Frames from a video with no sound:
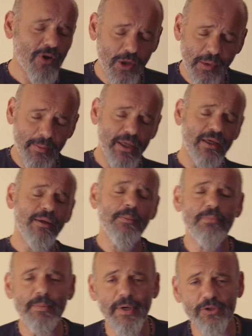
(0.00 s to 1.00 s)
Ormai mi,
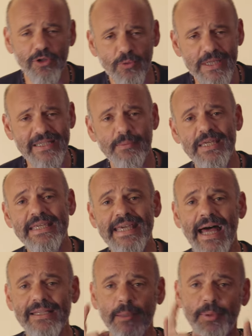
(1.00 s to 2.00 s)
mi, perdo in queste
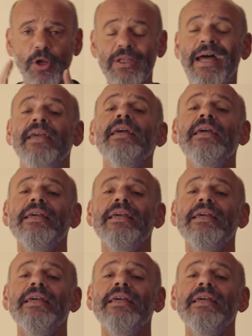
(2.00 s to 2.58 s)
minchiate, però dai,